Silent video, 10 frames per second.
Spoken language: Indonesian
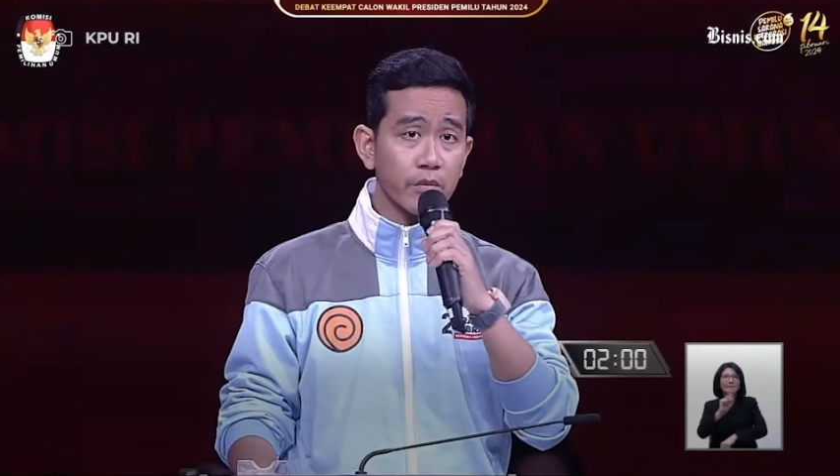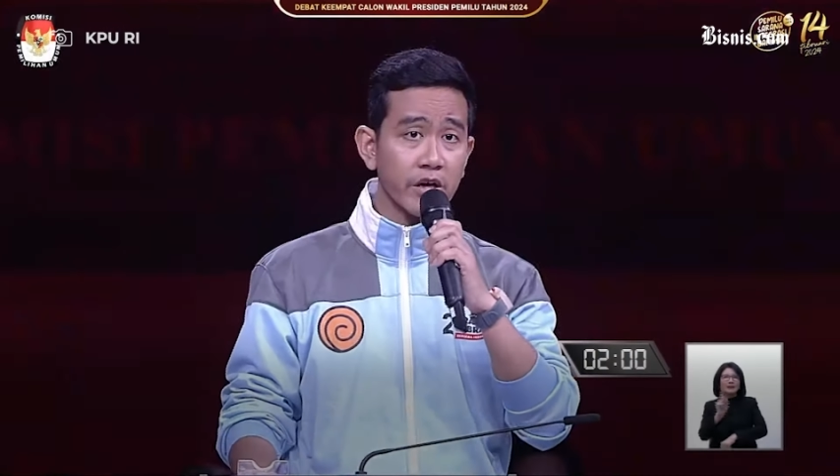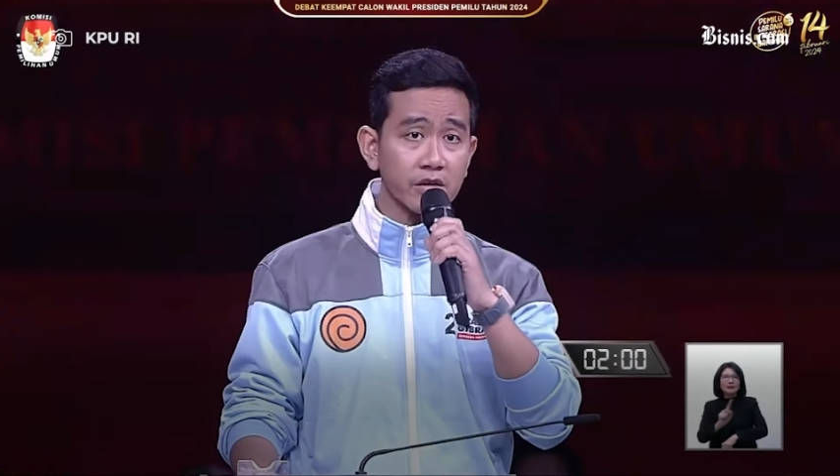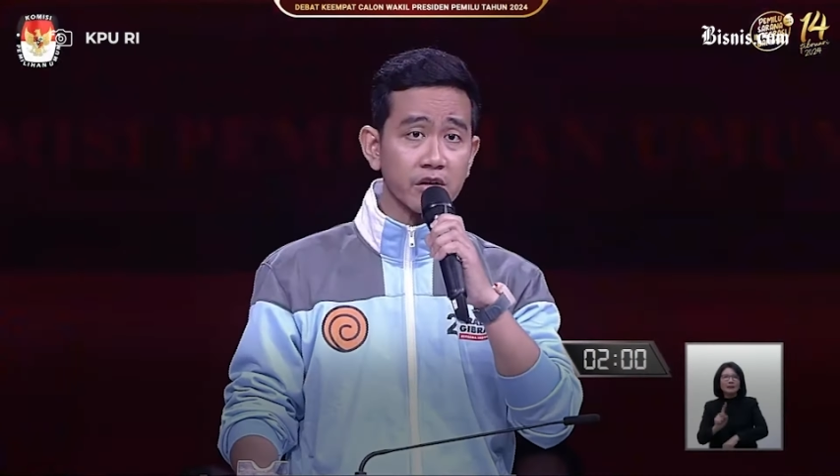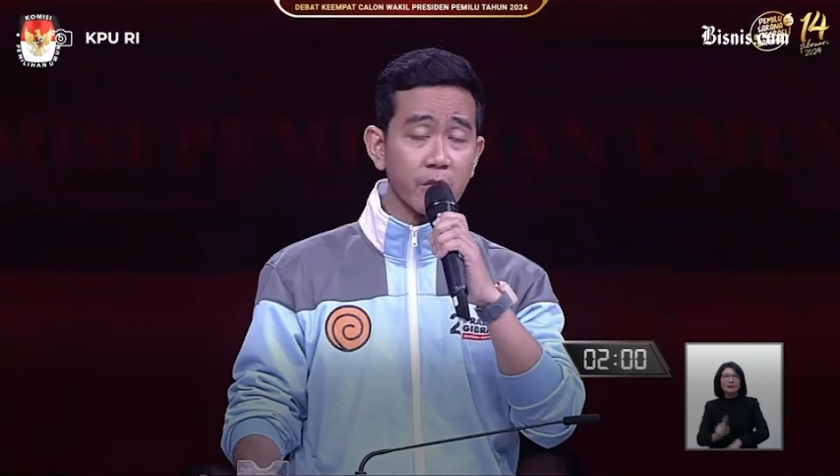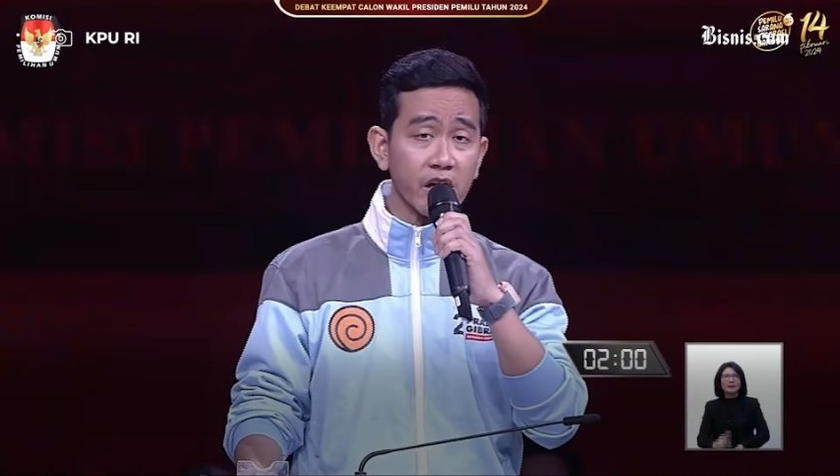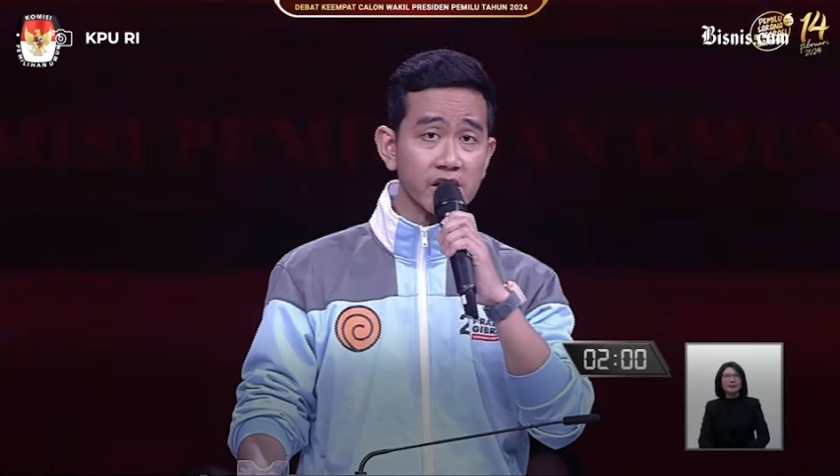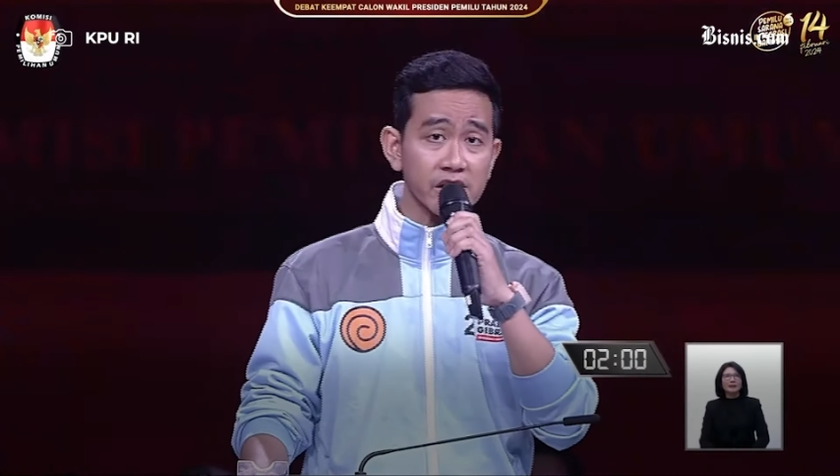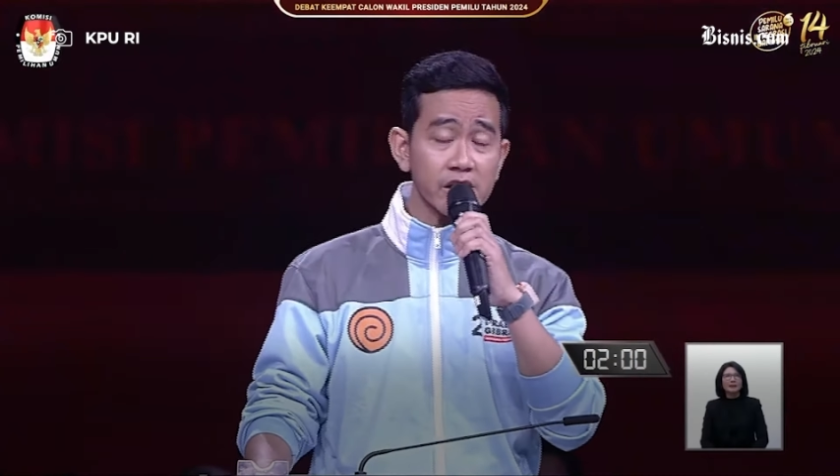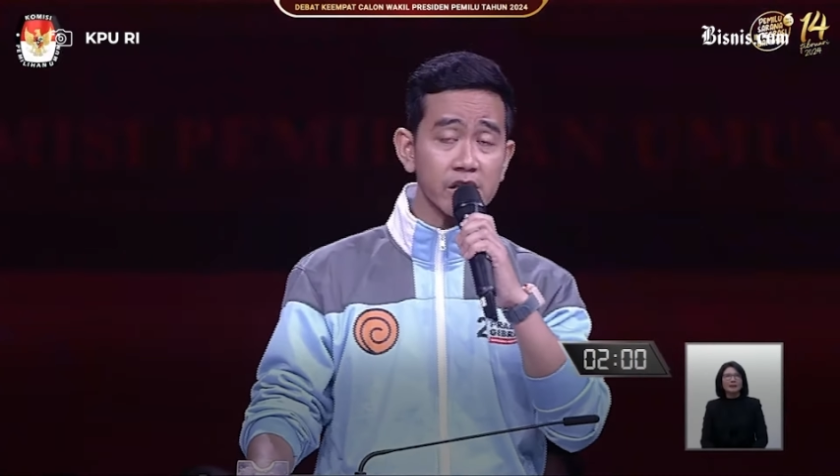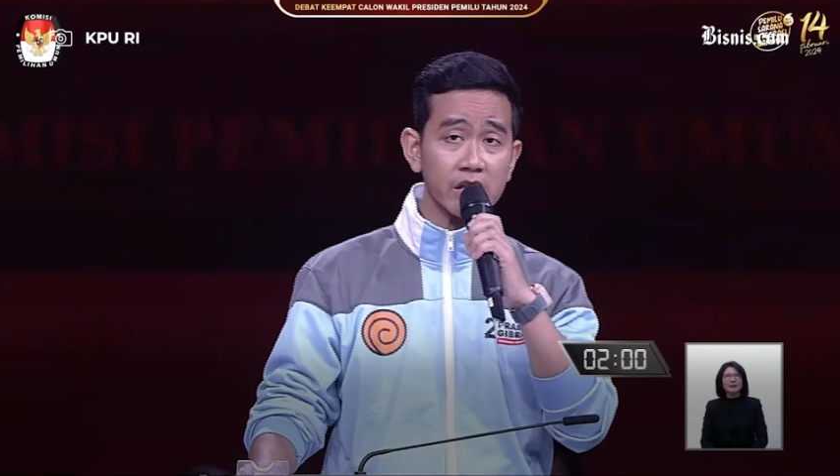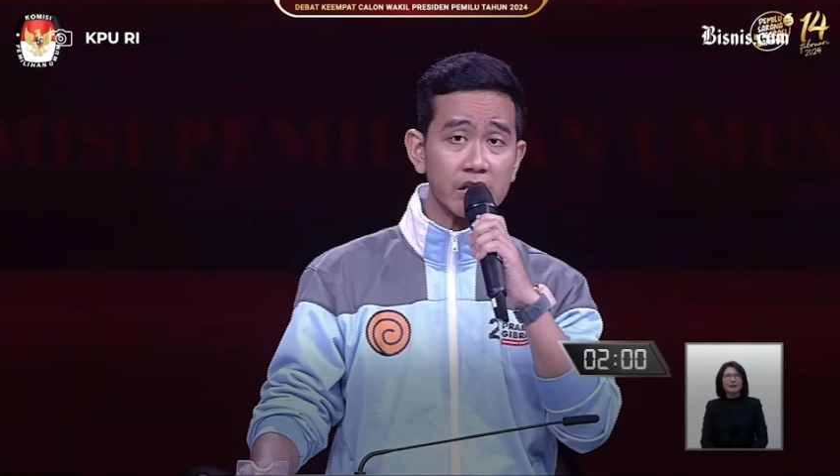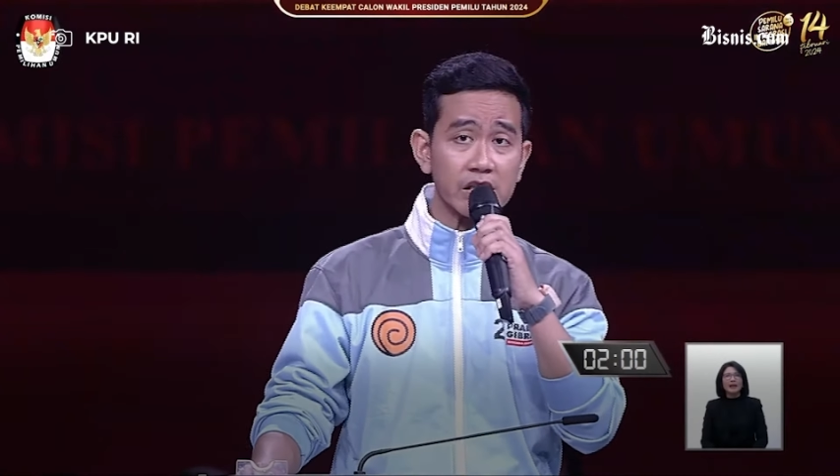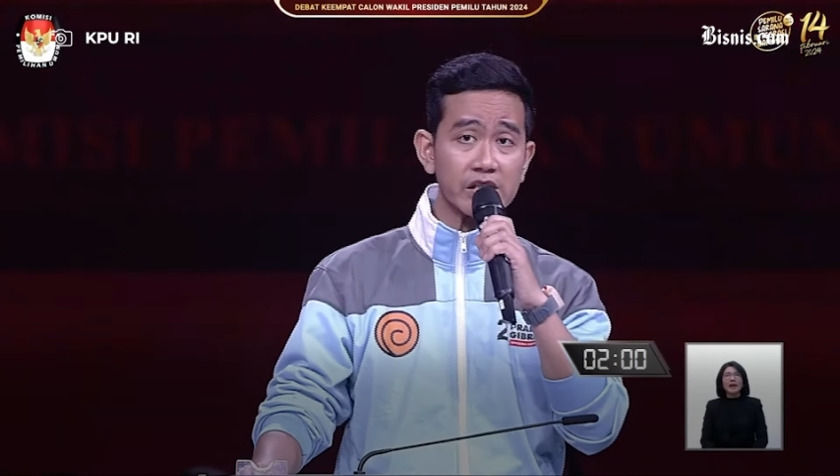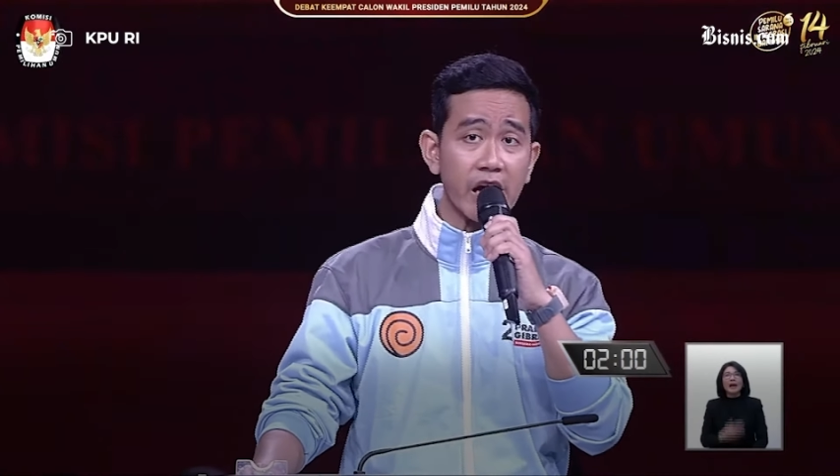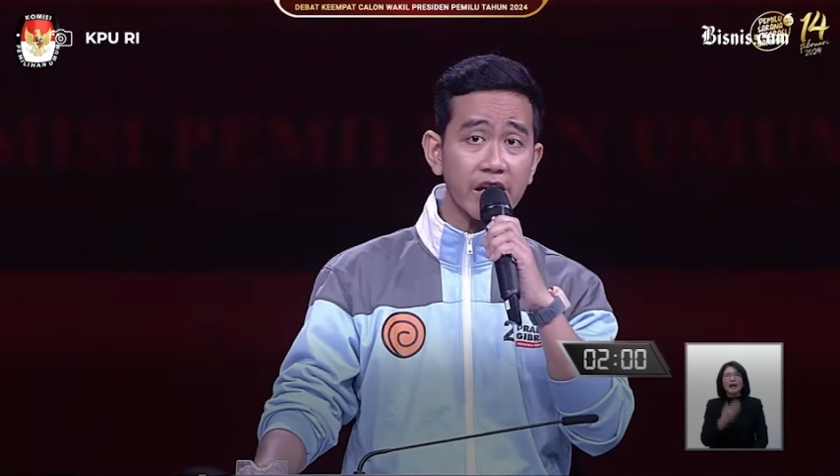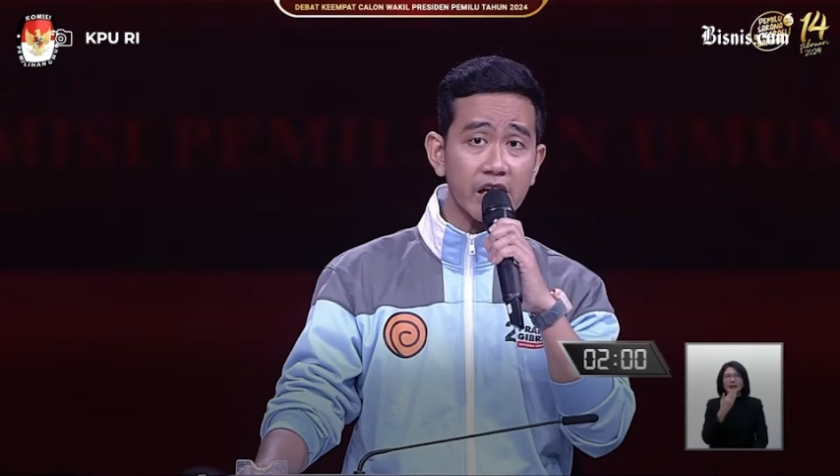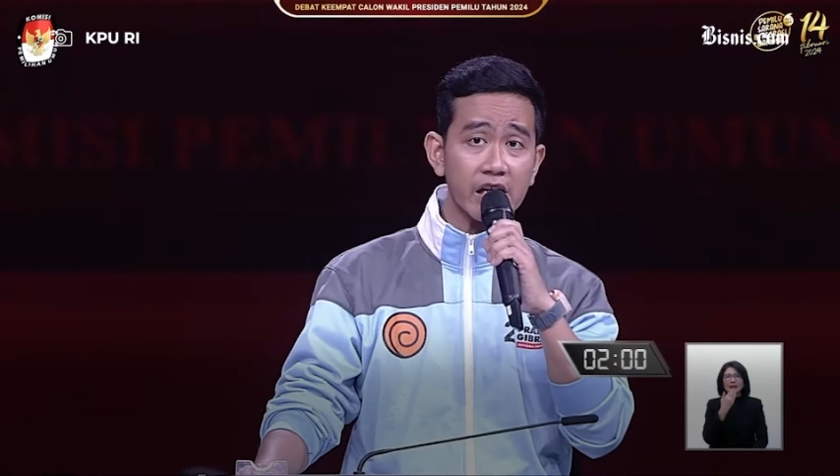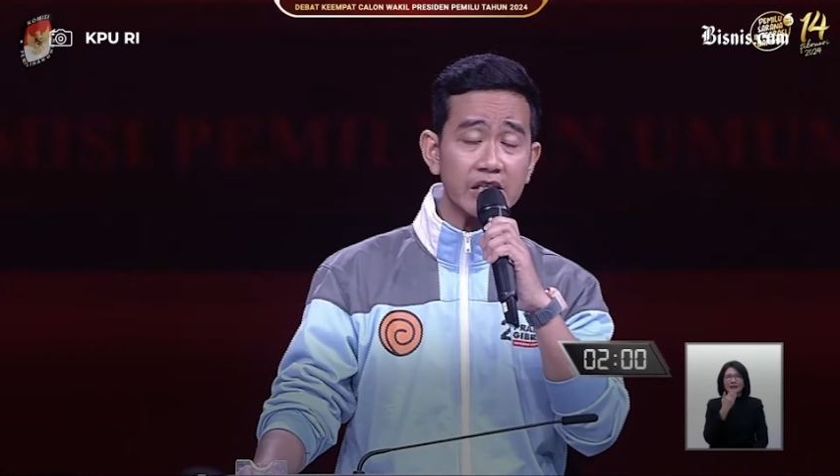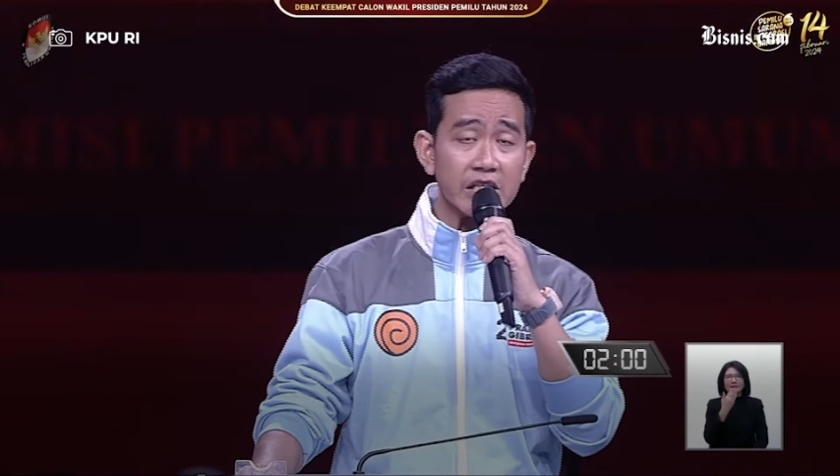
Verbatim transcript: Baik, terima kasih. Saya